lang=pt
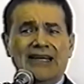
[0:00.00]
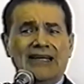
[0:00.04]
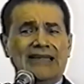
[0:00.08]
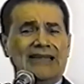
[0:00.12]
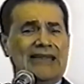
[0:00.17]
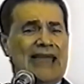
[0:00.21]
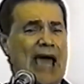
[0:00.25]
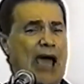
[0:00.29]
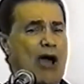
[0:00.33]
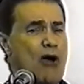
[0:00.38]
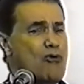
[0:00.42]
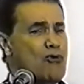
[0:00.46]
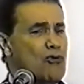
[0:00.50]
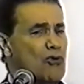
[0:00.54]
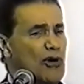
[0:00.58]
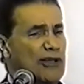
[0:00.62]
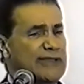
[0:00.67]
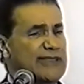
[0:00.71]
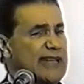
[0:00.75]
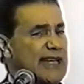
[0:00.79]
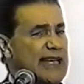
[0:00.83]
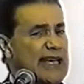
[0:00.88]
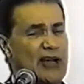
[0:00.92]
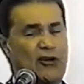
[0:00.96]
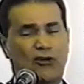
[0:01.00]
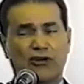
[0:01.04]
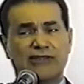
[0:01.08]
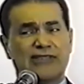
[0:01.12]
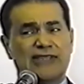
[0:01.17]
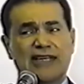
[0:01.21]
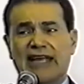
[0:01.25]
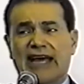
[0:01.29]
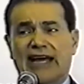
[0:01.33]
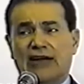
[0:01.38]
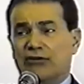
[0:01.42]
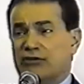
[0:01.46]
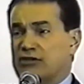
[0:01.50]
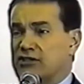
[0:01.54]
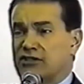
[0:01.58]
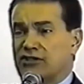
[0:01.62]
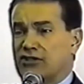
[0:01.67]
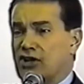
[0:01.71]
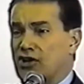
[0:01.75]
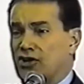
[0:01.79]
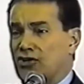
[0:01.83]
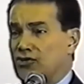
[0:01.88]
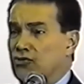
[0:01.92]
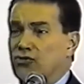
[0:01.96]
Não consegui conciliar o
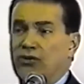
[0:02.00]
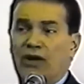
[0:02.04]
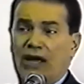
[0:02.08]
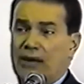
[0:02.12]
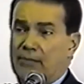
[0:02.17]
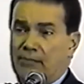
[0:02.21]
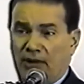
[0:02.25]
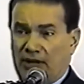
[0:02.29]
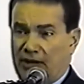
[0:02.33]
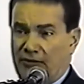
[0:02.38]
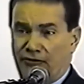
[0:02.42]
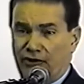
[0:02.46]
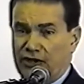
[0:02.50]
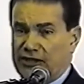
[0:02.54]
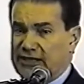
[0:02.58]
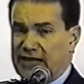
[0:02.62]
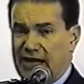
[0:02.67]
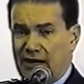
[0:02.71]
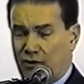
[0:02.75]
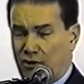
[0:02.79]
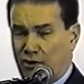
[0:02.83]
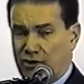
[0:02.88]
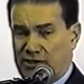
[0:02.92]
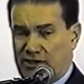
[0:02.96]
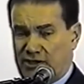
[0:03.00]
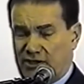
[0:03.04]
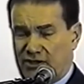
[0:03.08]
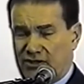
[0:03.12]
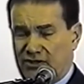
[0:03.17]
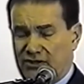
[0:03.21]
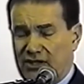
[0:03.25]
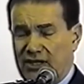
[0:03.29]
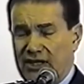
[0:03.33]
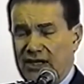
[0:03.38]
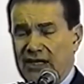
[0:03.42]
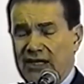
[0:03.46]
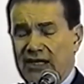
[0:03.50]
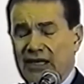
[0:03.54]
sono, embora fosse agosto.